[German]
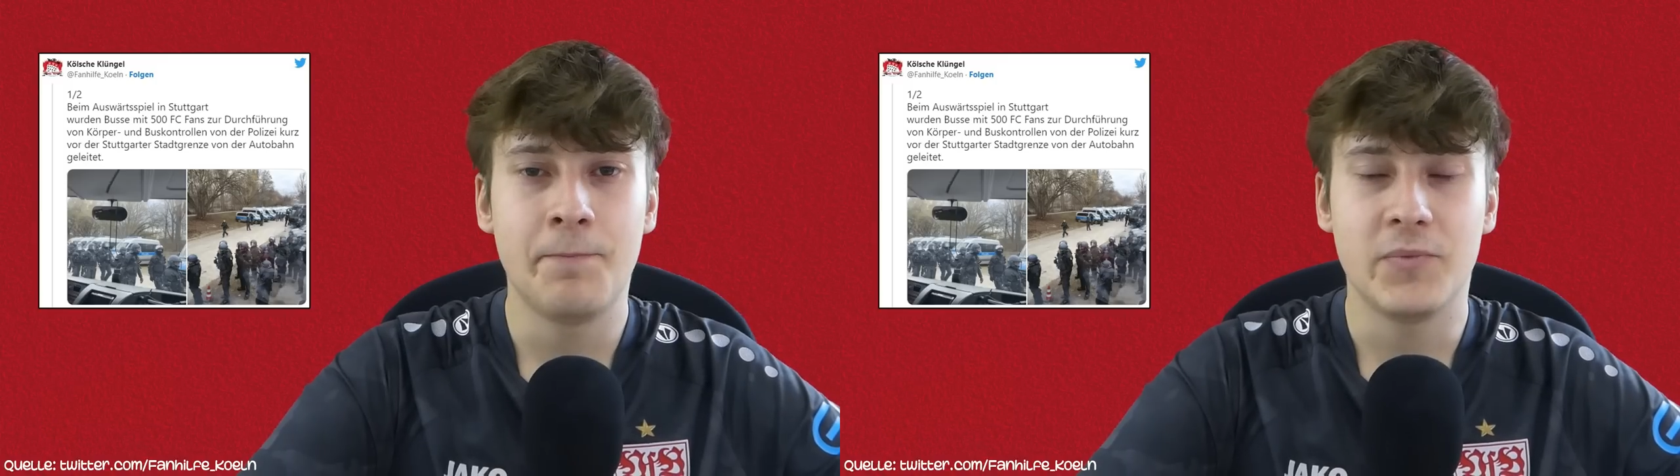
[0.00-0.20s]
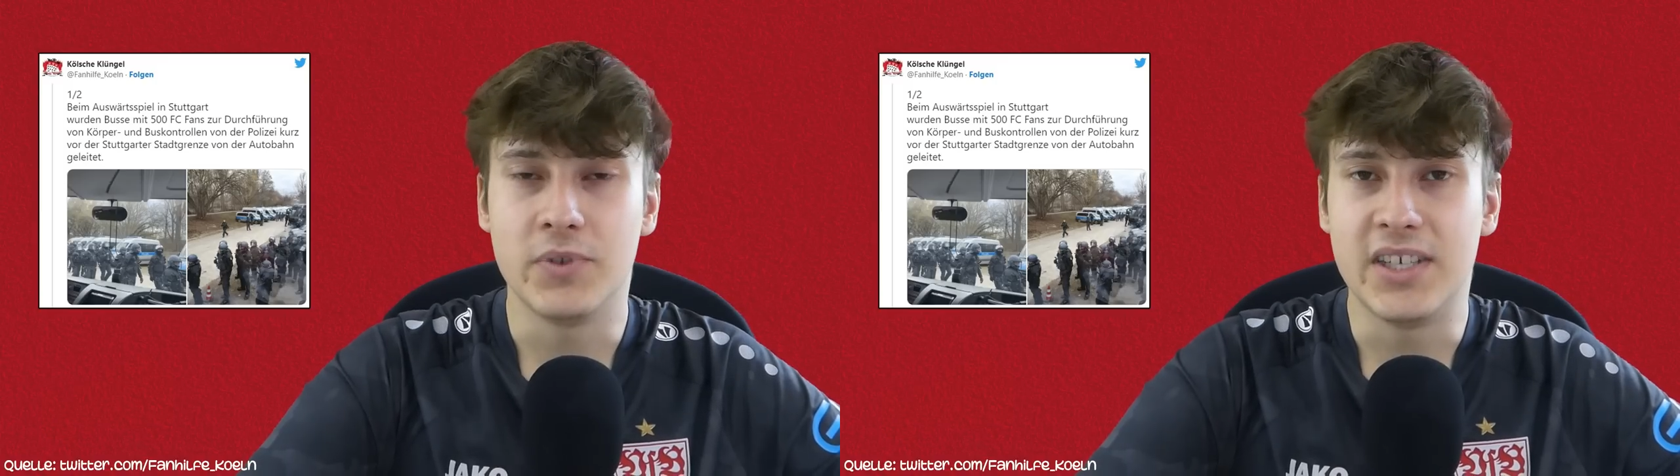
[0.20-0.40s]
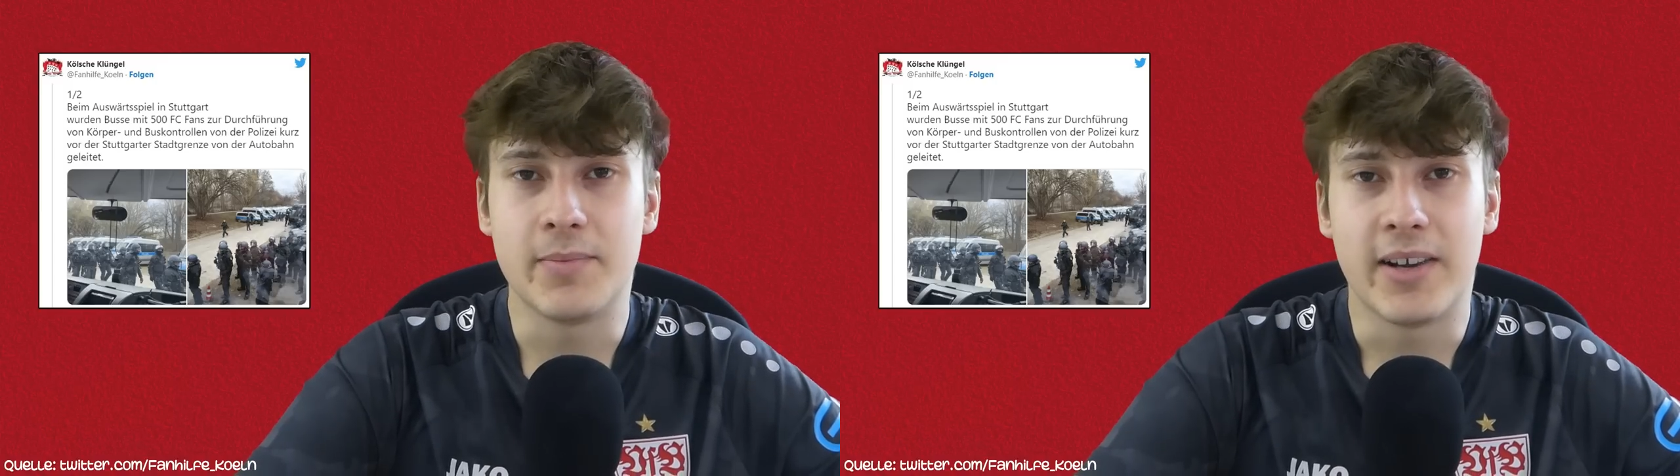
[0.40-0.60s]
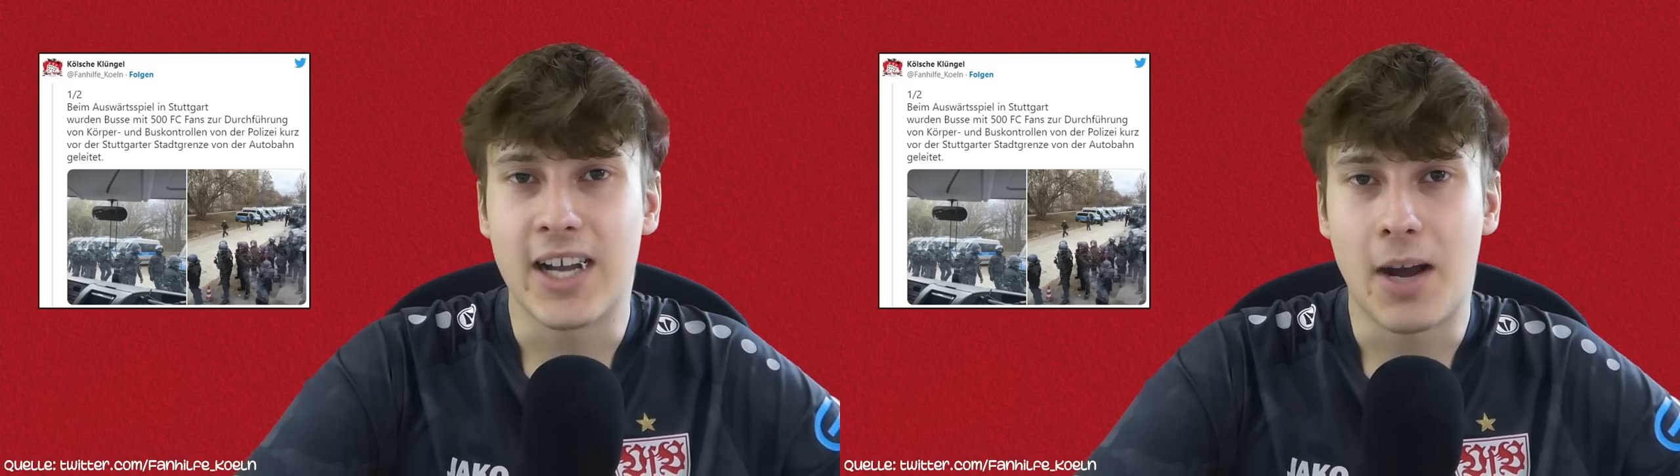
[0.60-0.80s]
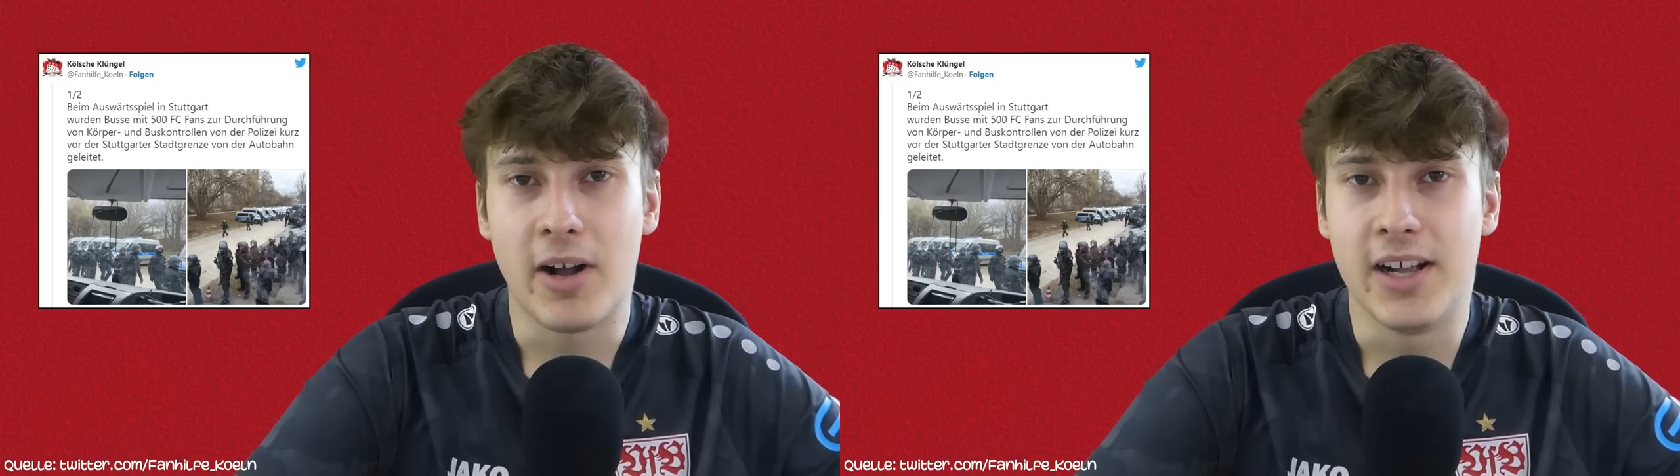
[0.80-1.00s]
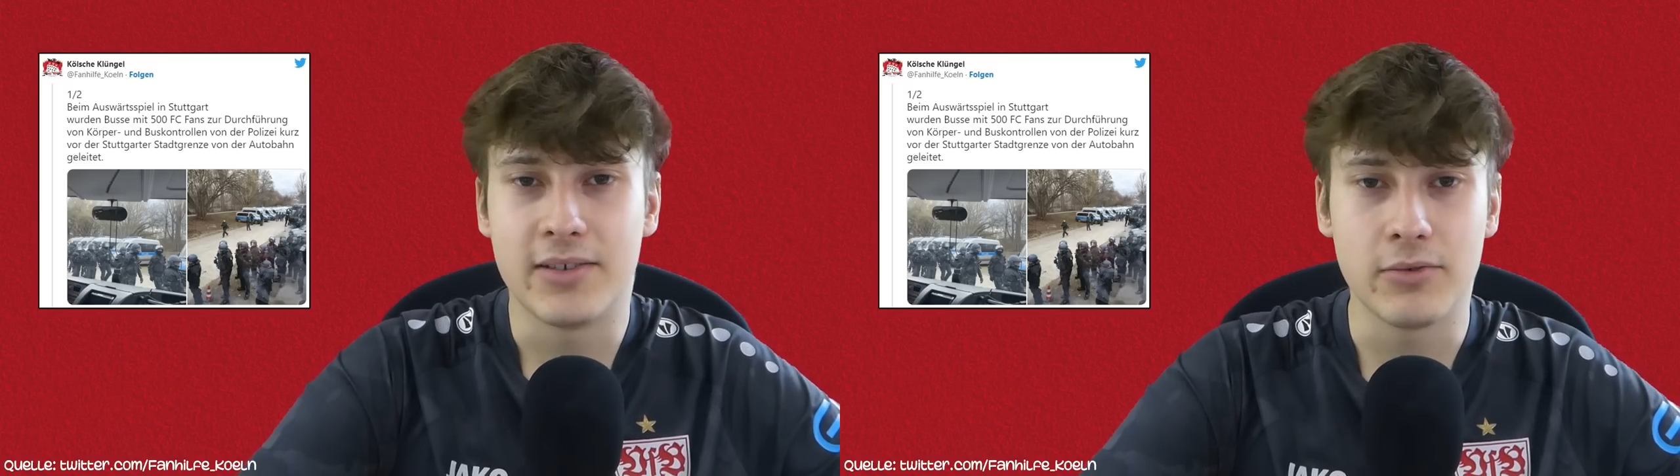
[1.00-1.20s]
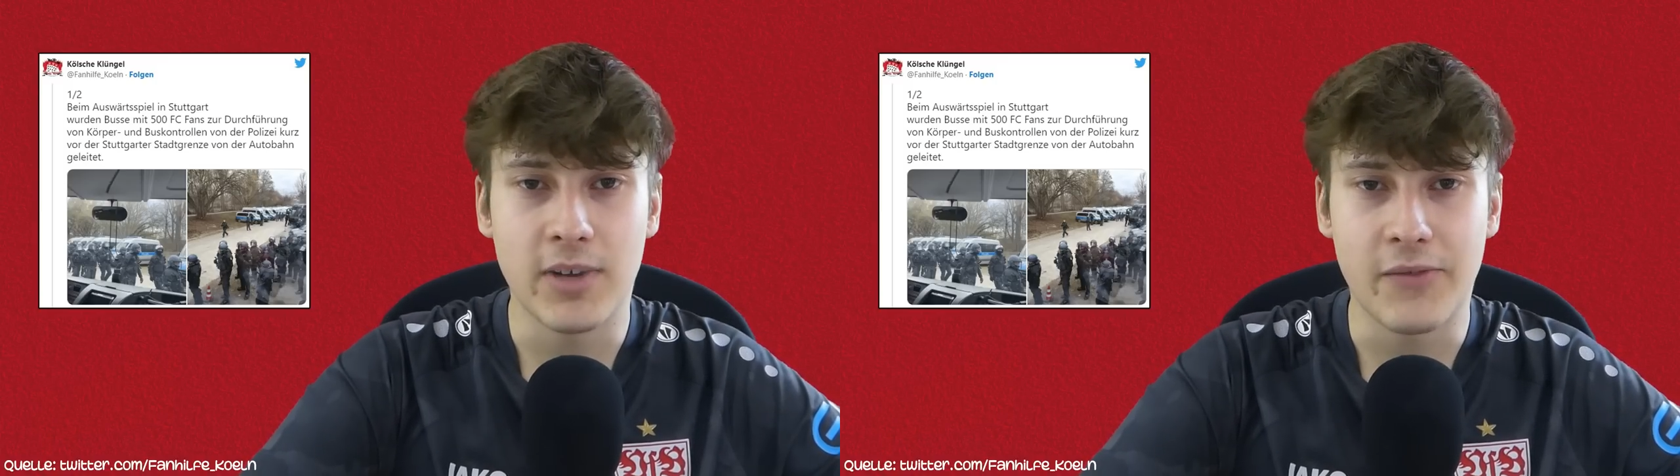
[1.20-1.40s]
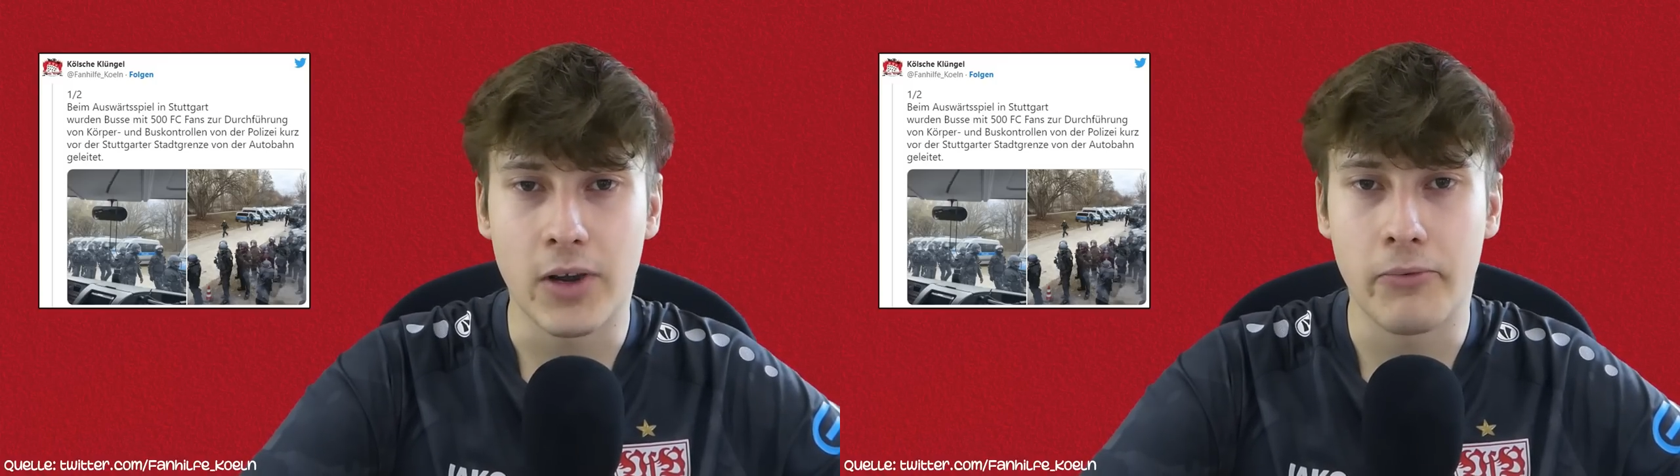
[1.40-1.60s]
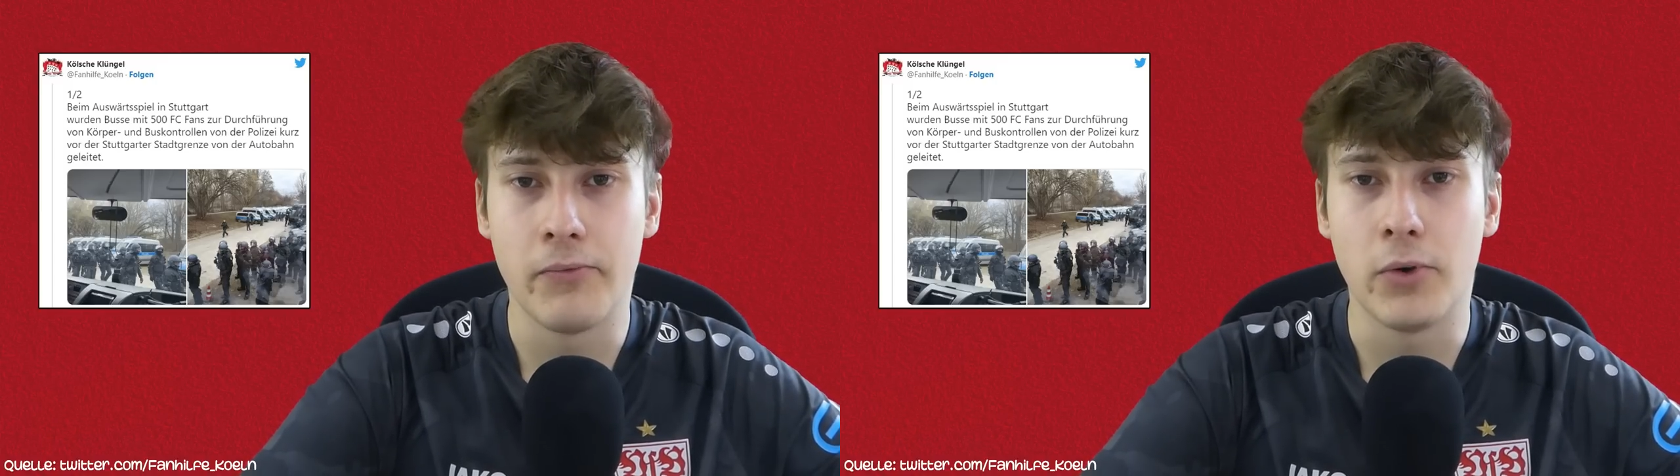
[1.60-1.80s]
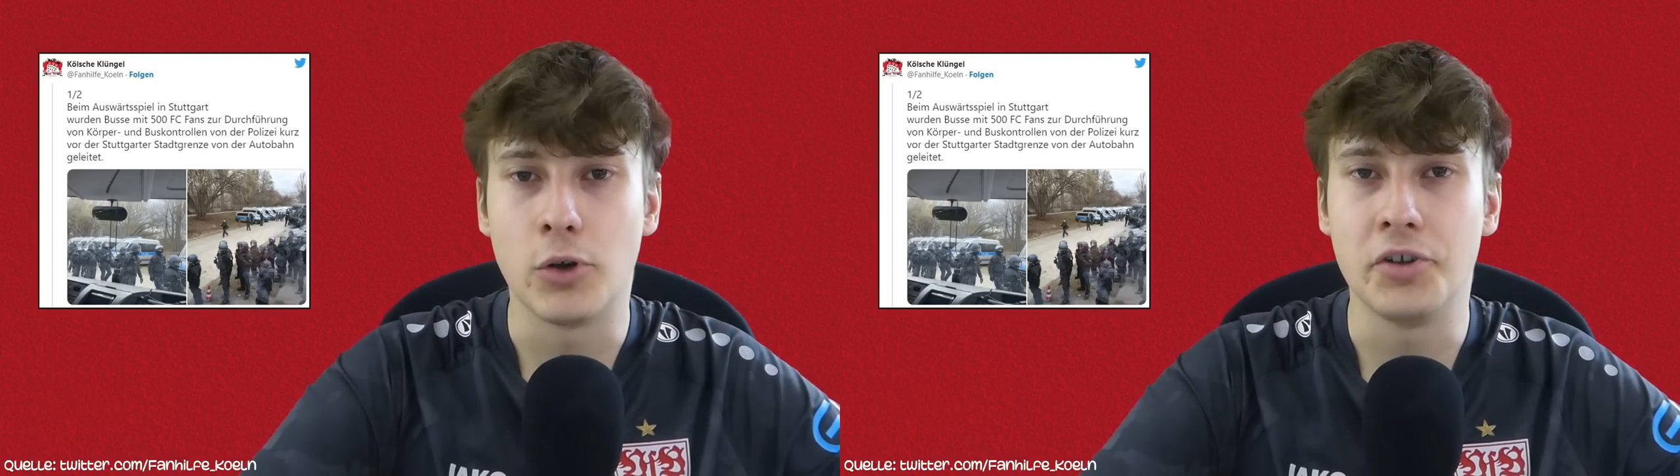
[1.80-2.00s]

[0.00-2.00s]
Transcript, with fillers: Und diesmal kamen halt etwa 500